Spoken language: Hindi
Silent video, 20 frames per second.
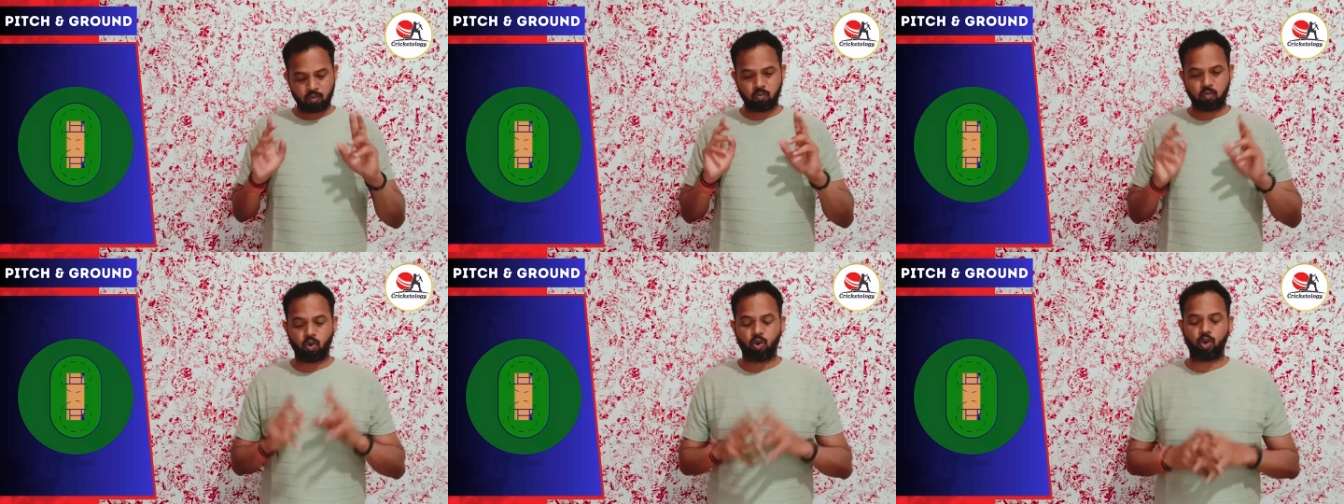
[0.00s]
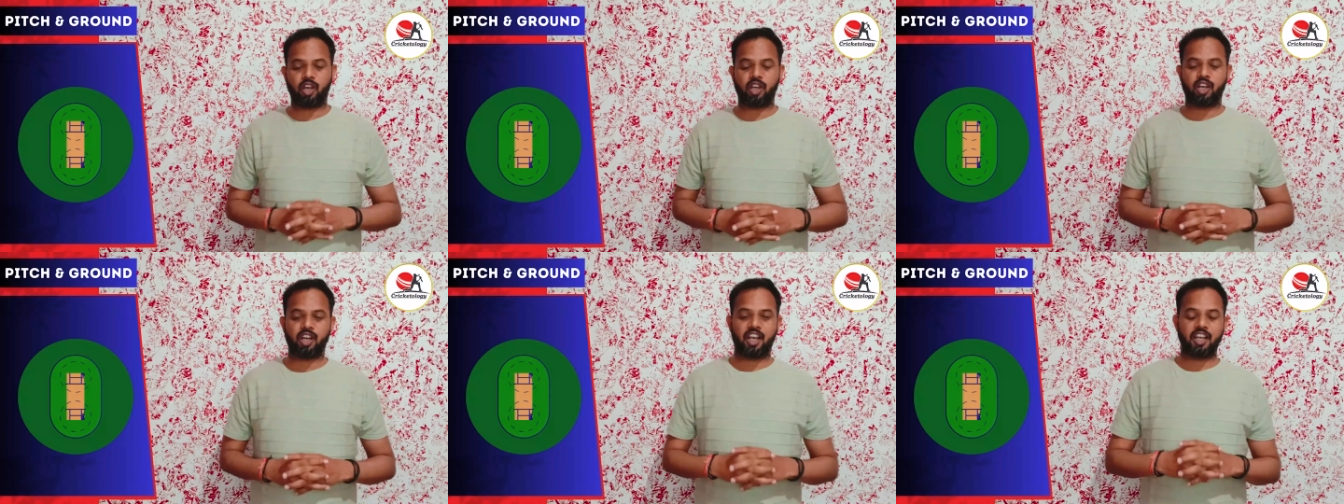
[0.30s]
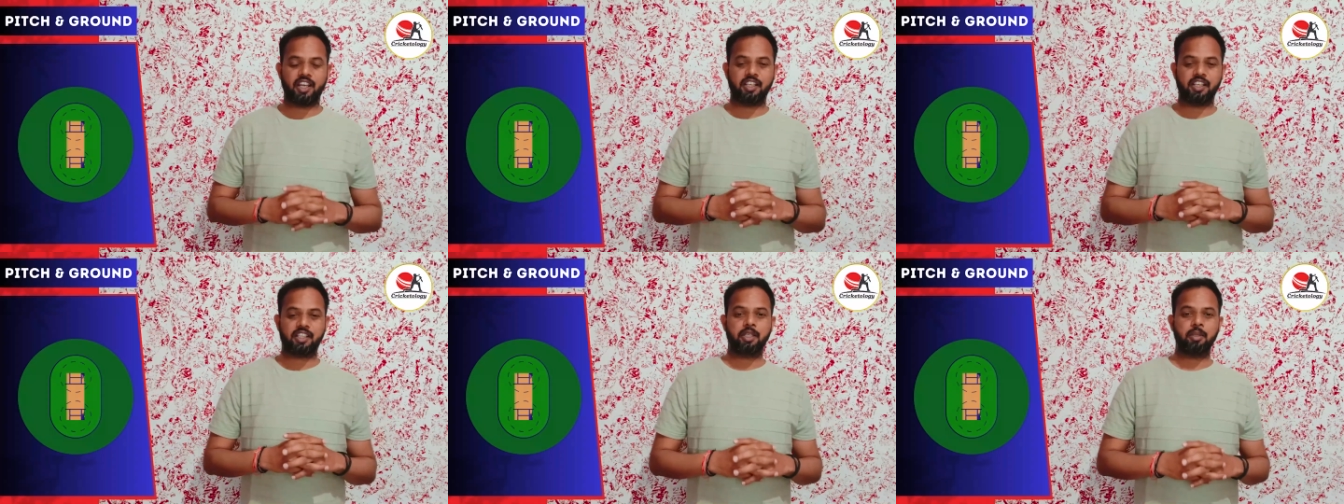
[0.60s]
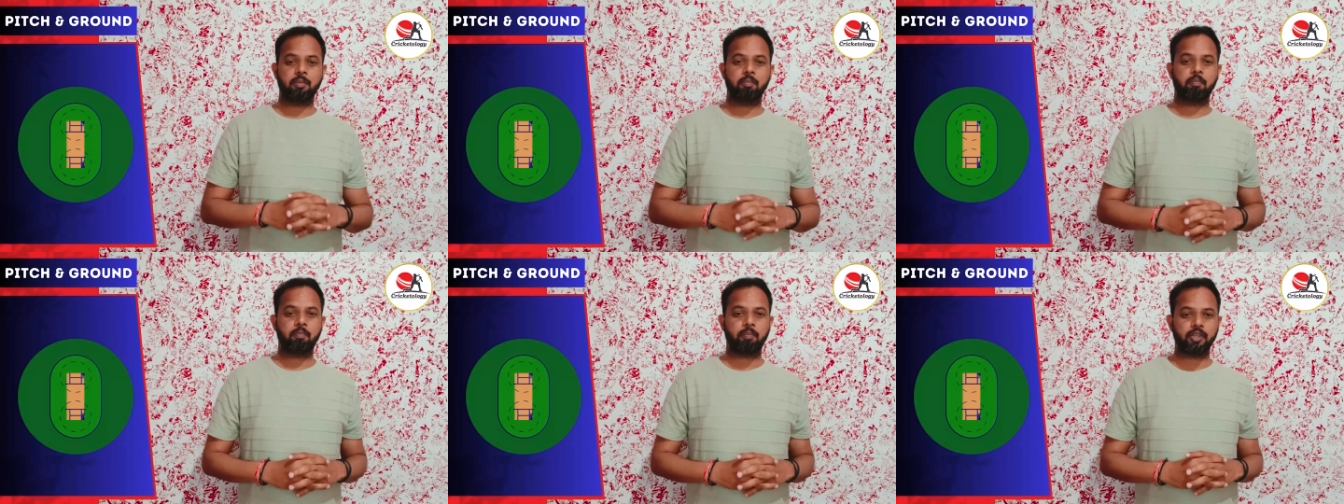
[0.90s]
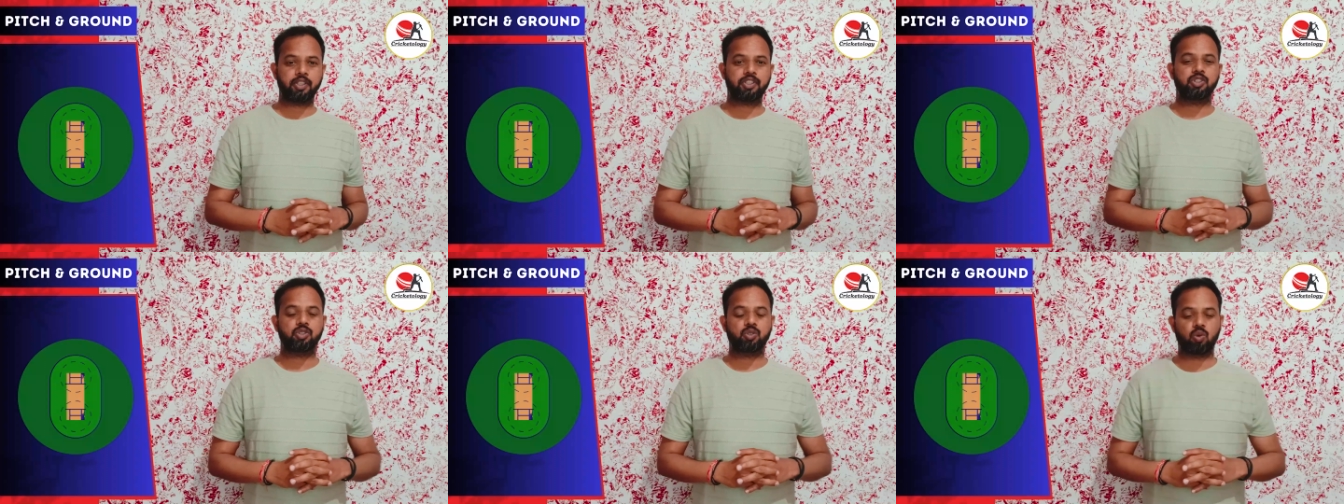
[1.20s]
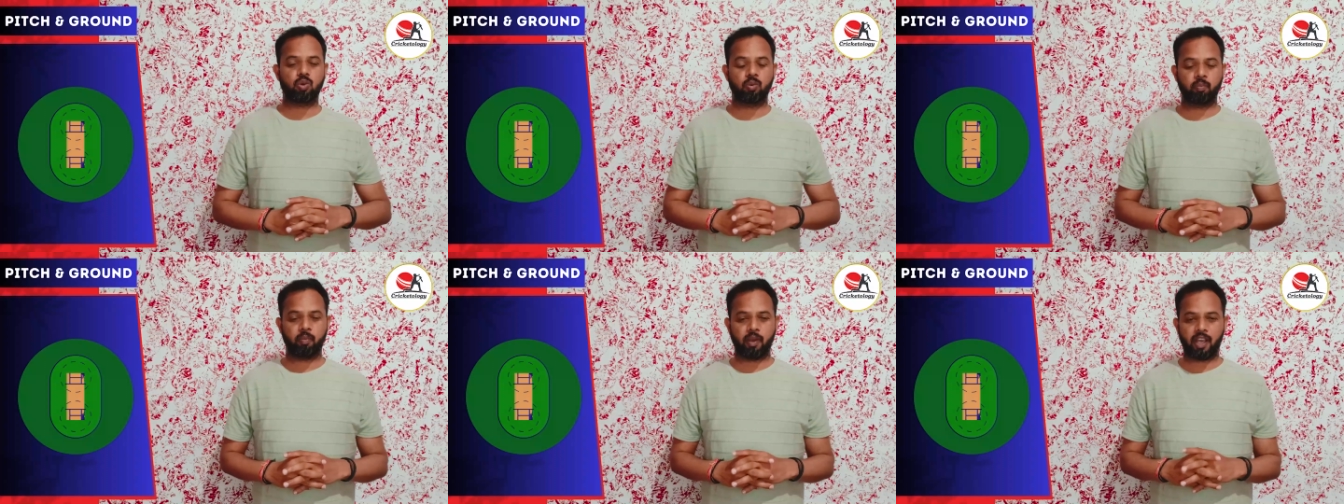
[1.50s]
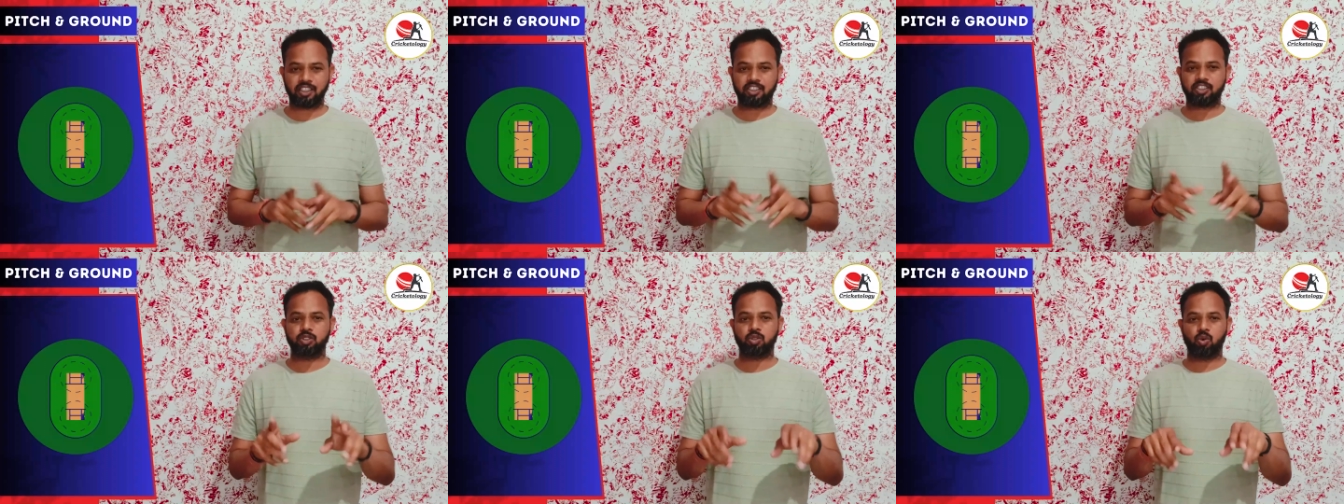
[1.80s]
वो लग रहा है कि पिच जो
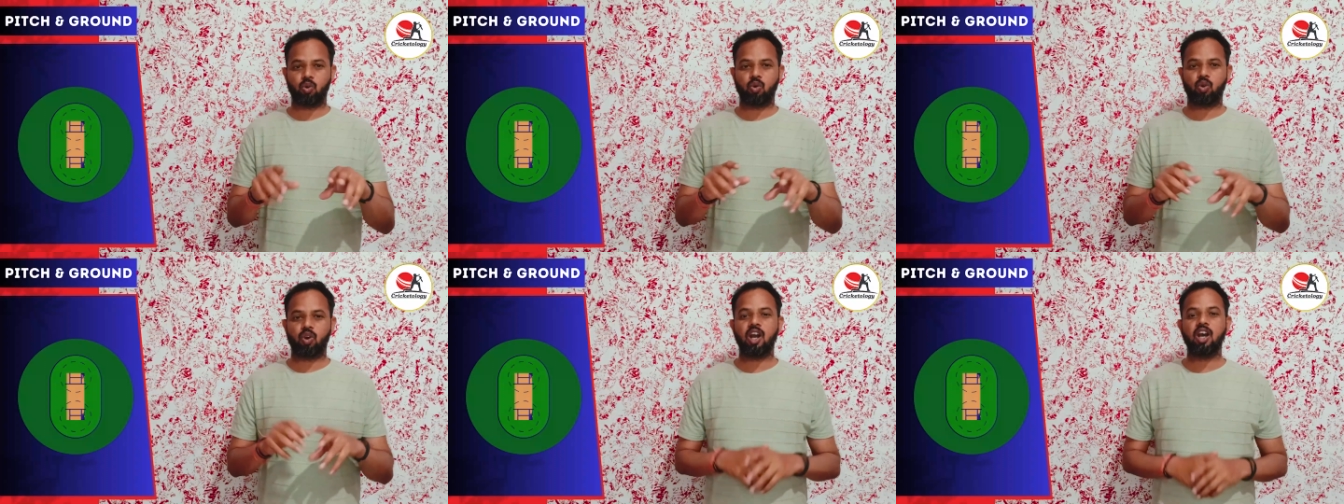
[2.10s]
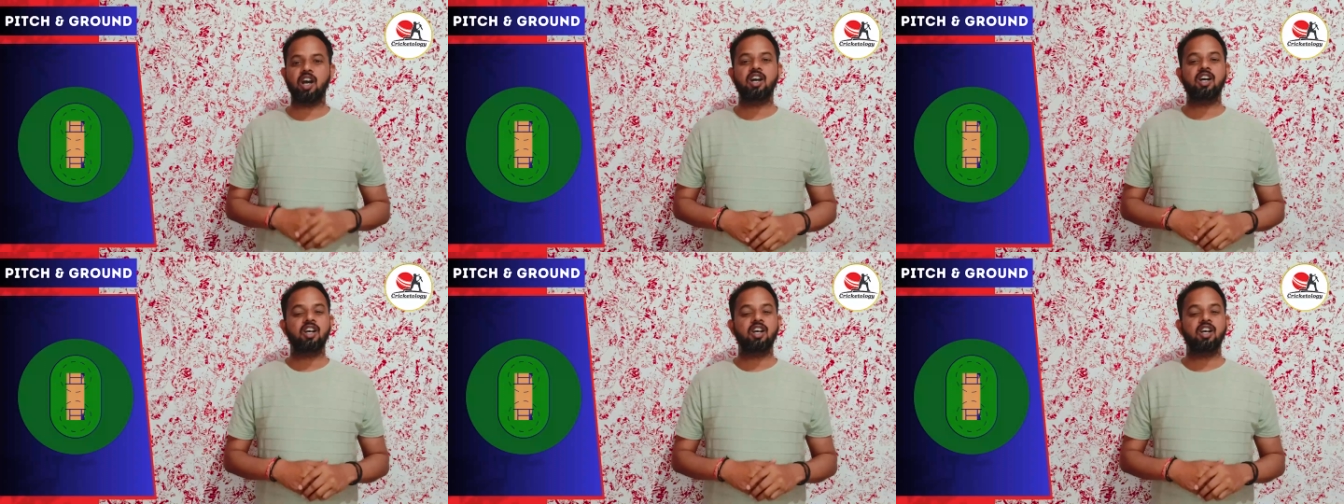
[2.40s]
मैच जो होगा